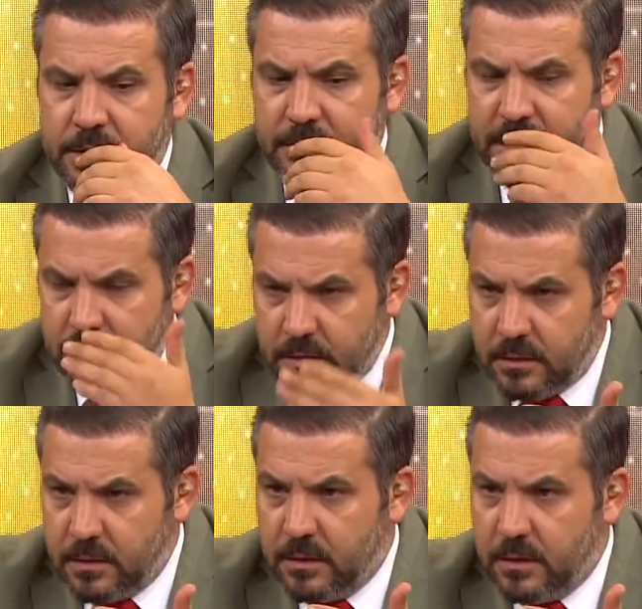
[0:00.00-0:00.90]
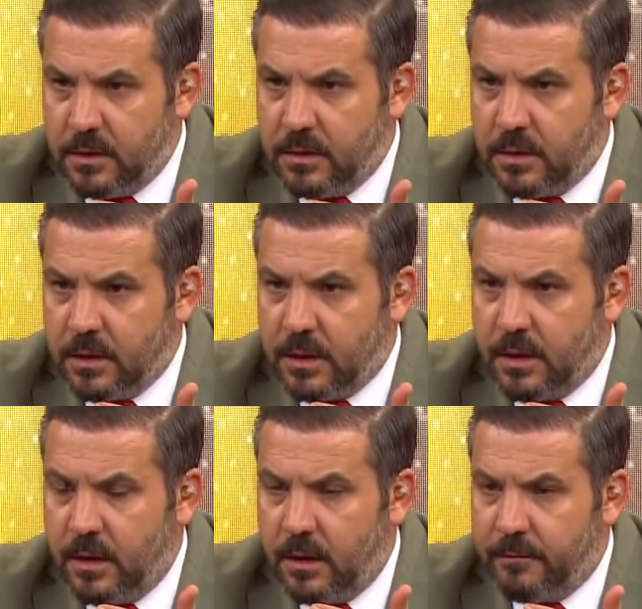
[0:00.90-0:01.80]
Şimdi
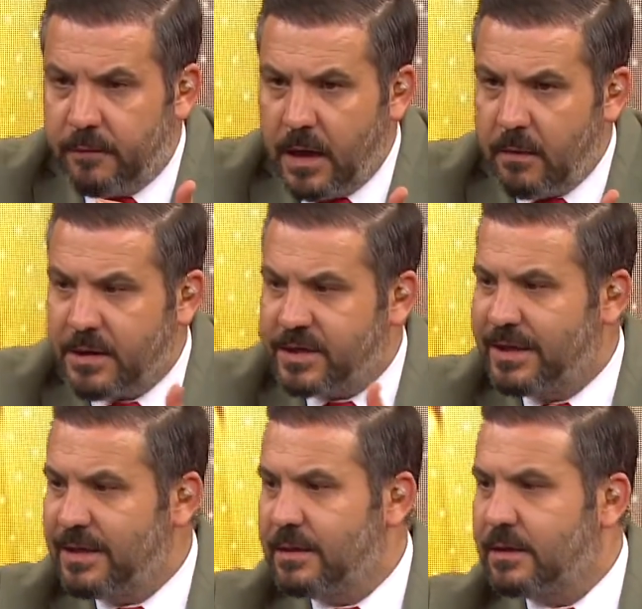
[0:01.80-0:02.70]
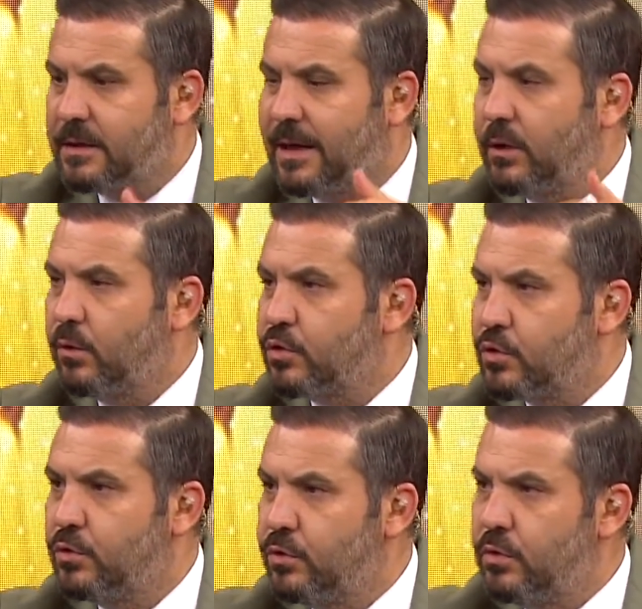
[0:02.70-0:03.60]
Fenerbahçe'nin
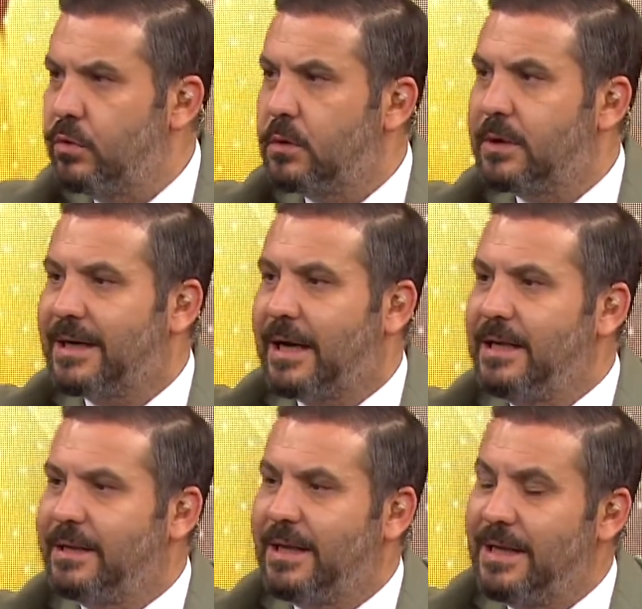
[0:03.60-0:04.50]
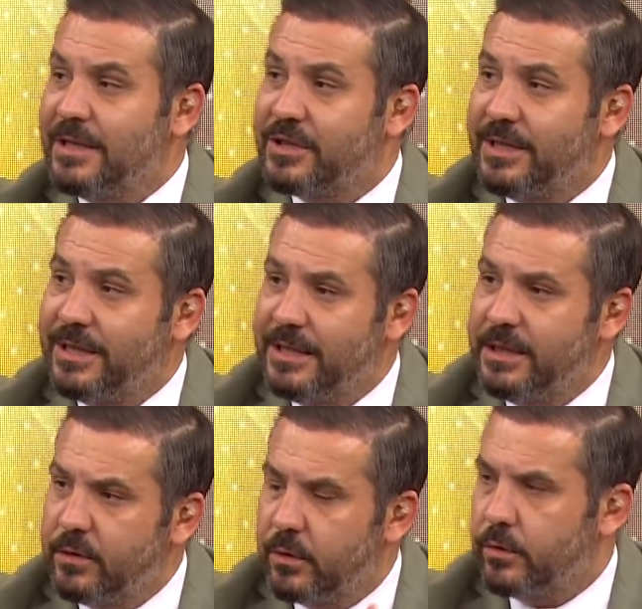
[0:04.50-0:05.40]
kadrosunu
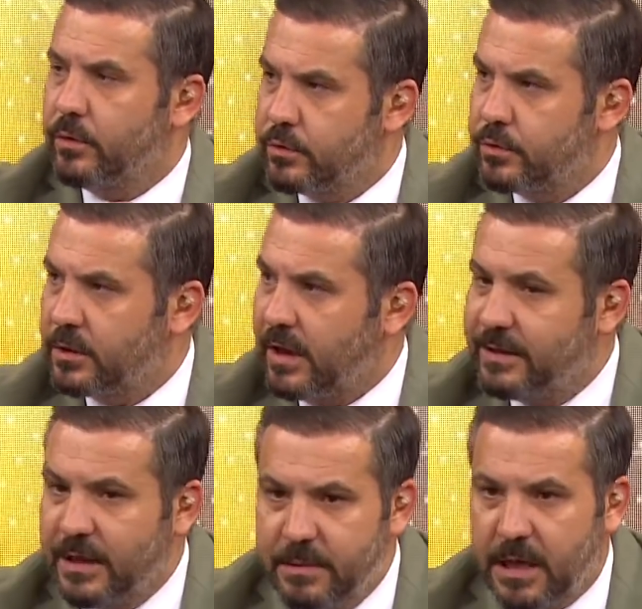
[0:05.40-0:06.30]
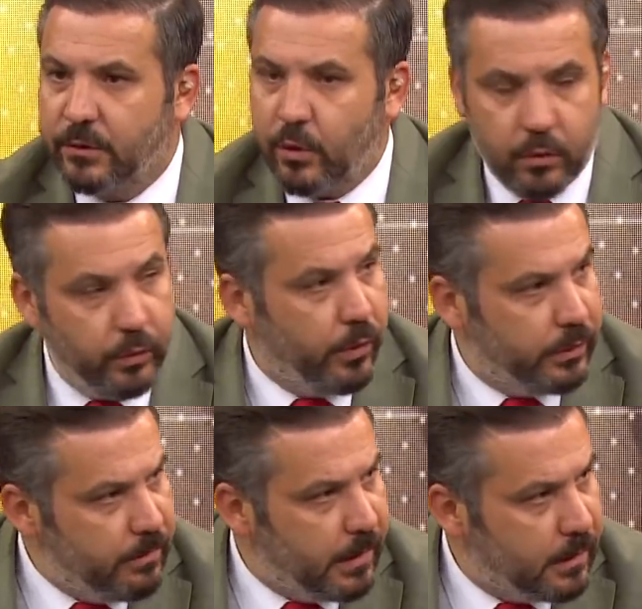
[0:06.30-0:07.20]
kaliteleştirdiğini görüyoruz. Kaliteli bir kadro
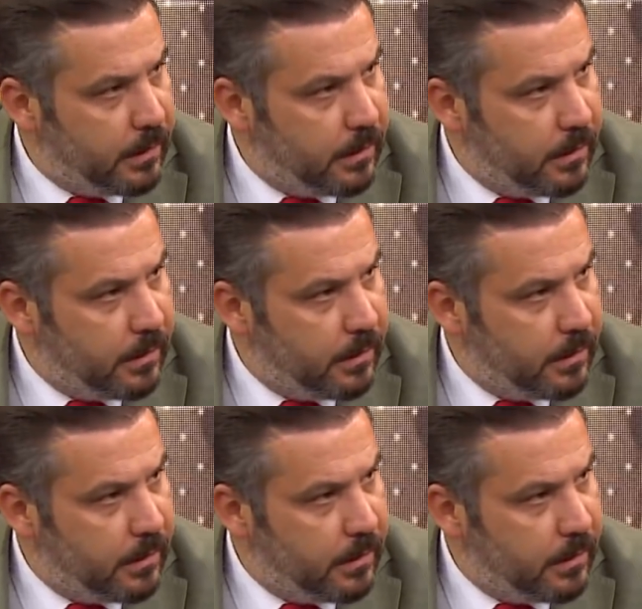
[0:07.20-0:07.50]
kuruyor değil mi?